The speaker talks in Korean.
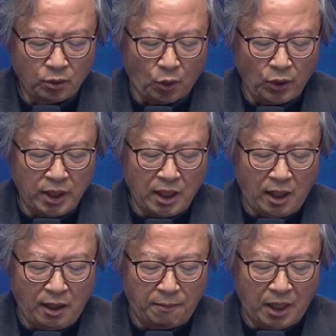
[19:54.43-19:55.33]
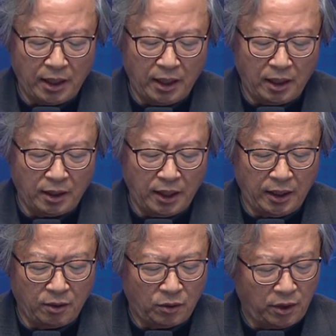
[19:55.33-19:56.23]
도이가하마
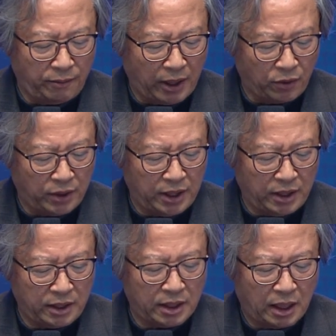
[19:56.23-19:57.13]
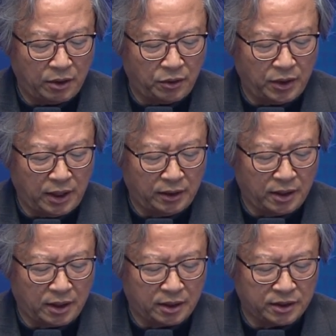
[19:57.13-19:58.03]
해안의 인골이 바로 이
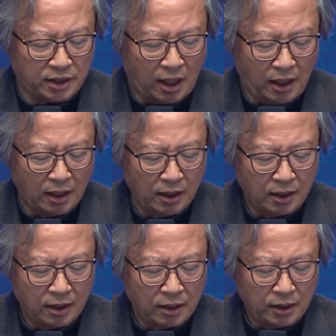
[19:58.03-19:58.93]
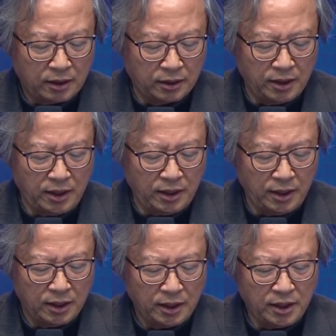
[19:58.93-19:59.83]
야요이인들인 것이다.
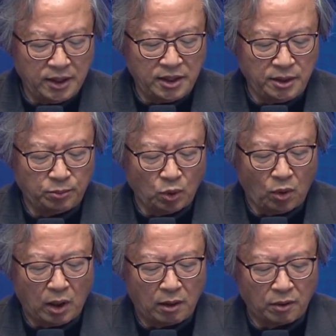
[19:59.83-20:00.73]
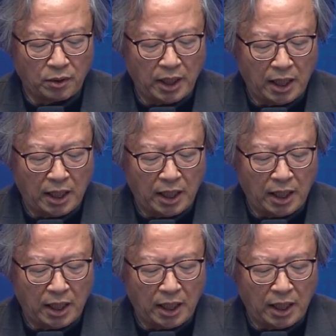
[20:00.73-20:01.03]
그들이 20도 각으로